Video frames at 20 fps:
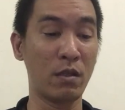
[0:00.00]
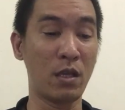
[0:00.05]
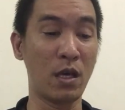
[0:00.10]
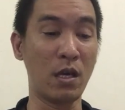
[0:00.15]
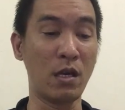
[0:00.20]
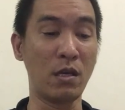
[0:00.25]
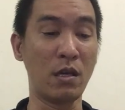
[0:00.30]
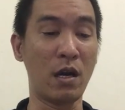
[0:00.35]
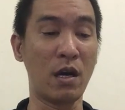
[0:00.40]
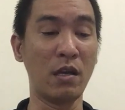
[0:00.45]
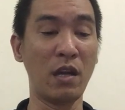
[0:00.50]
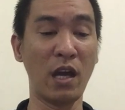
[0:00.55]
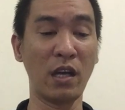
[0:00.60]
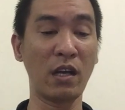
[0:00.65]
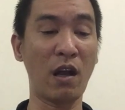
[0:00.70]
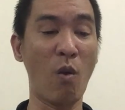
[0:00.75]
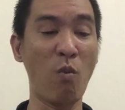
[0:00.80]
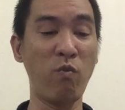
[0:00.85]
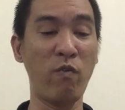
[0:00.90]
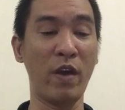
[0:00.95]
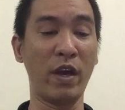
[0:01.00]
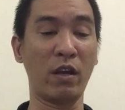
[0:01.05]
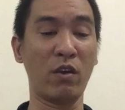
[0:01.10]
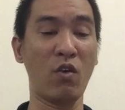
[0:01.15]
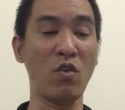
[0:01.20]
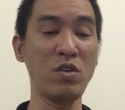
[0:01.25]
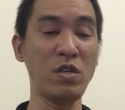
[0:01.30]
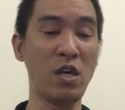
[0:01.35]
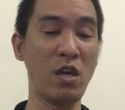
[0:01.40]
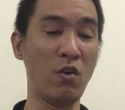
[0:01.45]
thì nên công việc
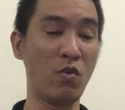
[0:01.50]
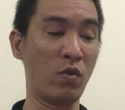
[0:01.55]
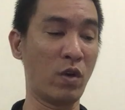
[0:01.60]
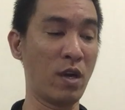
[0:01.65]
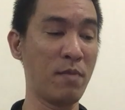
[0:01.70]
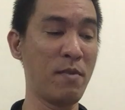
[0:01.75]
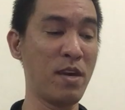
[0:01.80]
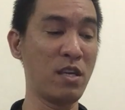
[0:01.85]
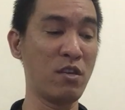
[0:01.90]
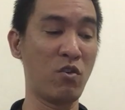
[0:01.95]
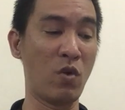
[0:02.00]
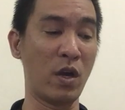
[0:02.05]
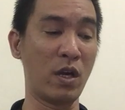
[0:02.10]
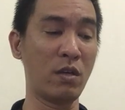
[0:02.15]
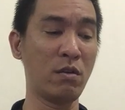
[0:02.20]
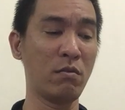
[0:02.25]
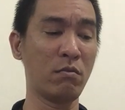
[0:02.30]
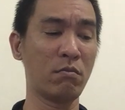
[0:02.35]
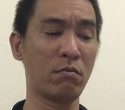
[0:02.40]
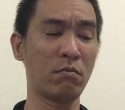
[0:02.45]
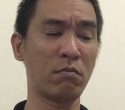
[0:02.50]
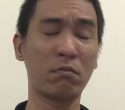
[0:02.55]
có nhiều cái biến chuyển